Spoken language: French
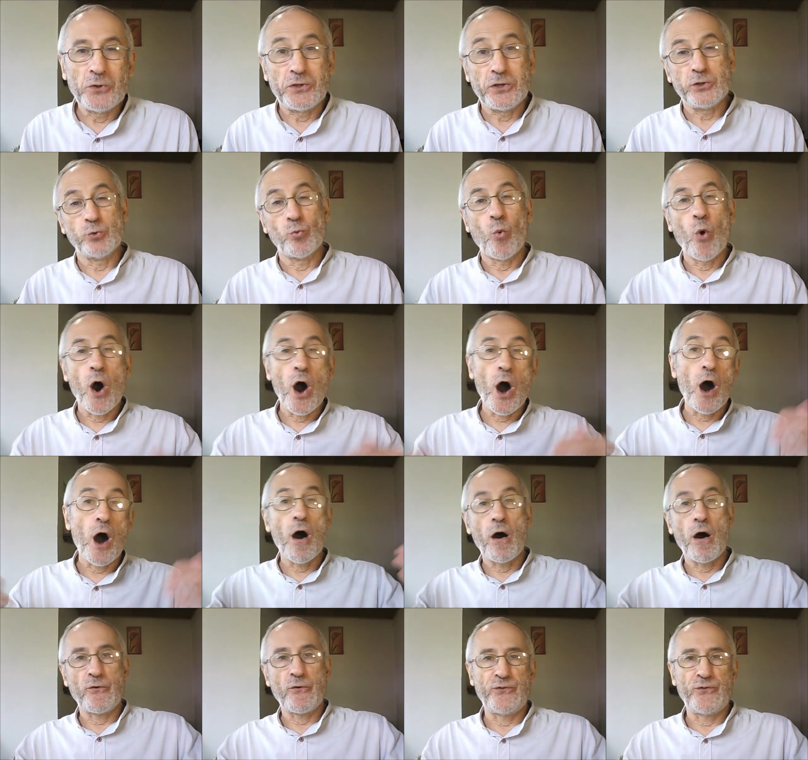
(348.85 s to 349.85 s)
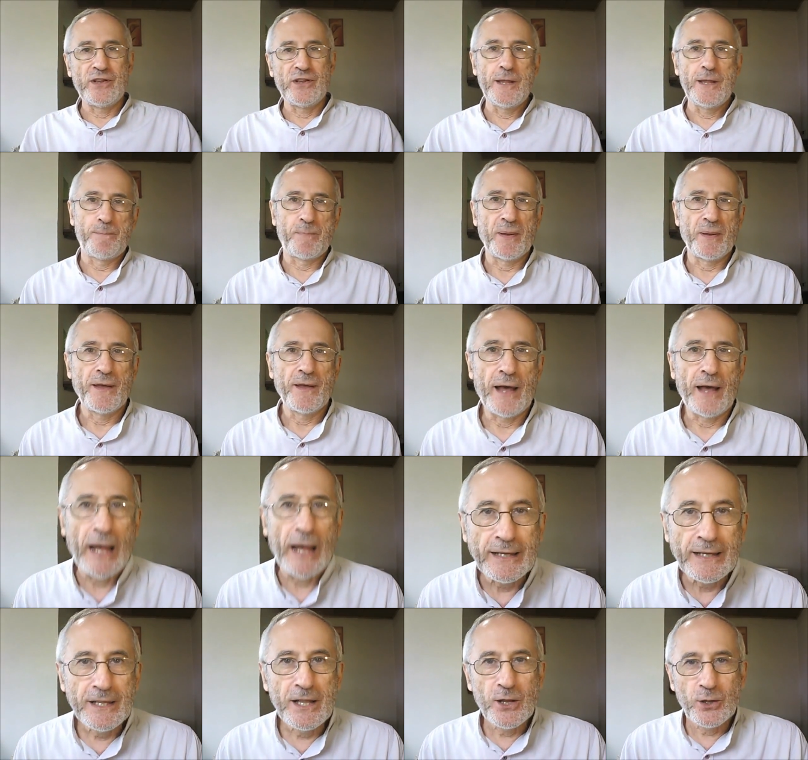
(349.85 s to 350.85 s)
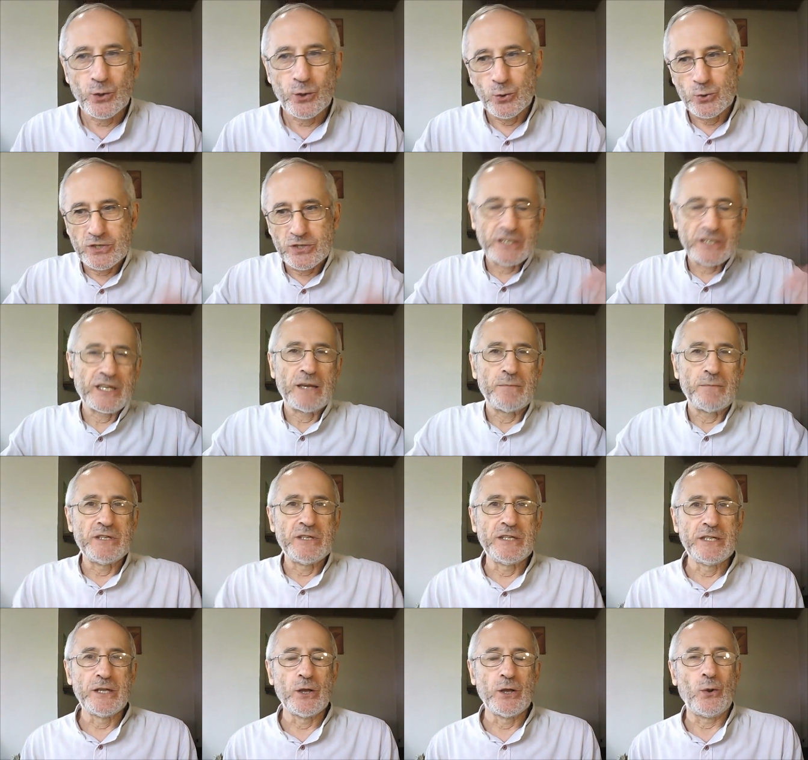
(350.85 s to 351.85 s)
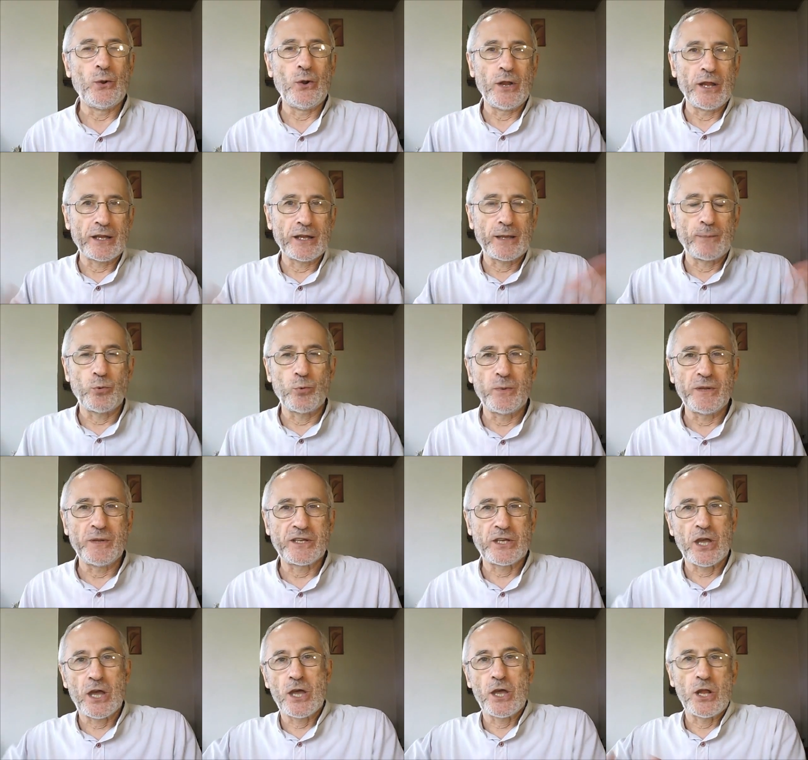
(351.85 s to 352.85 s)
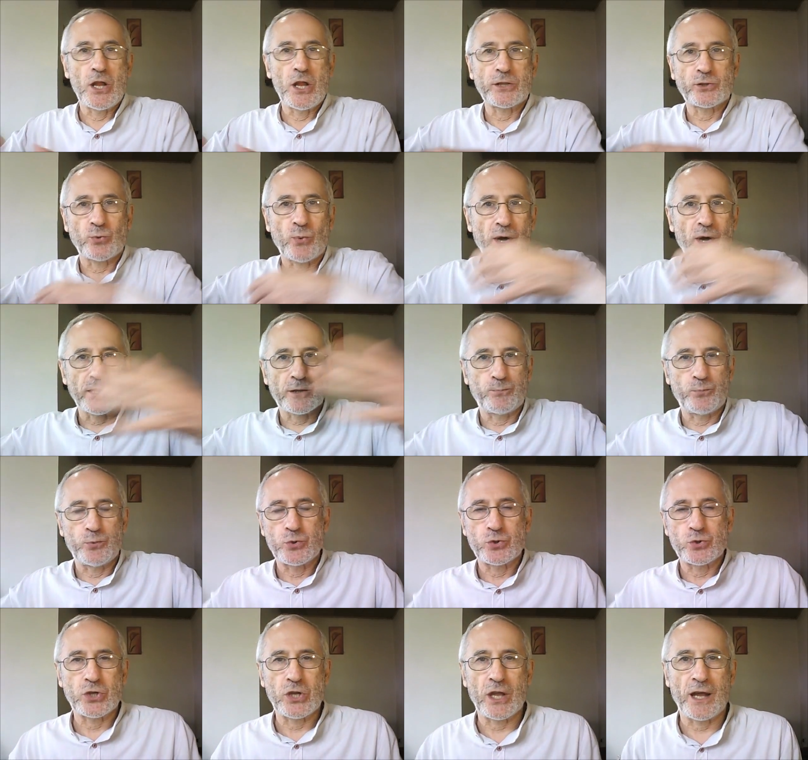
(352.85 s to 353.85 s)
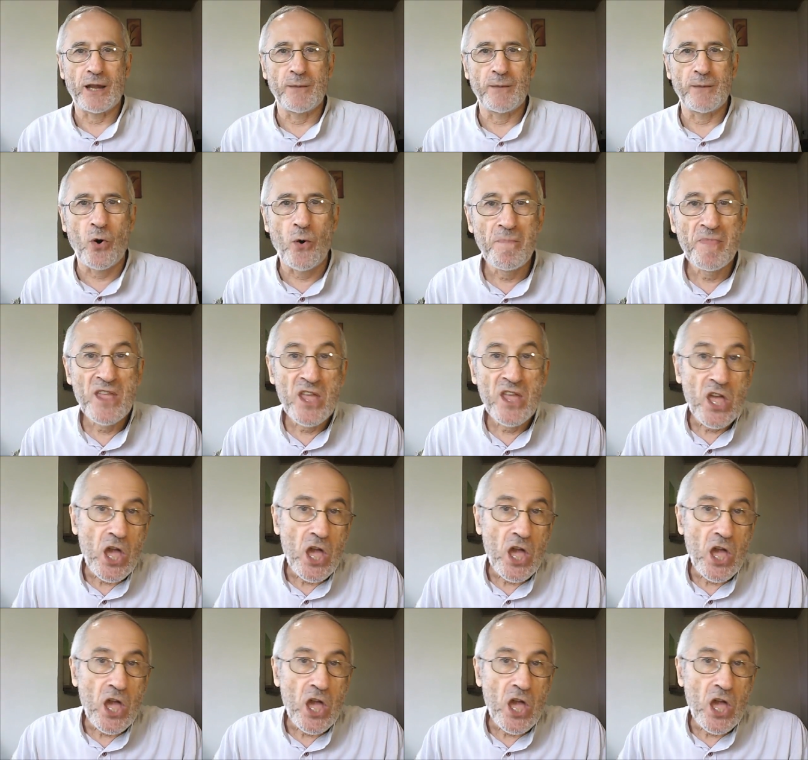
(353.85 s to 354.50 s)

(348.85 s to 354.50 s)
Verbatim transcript: d'Edouard Philippe, hein, que ses amis, euh, les républicains la droite plus généralement,